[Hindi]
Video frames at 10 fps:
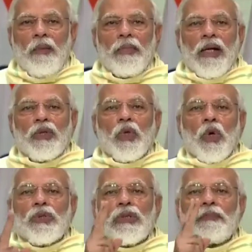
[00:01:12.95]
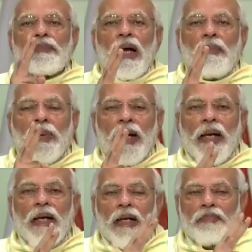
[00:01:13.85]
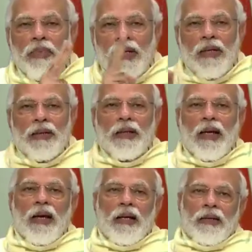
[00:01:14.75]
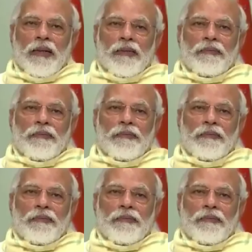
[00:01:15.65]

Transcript: हमने दो सप्ताह पहले खत्म कर दिया है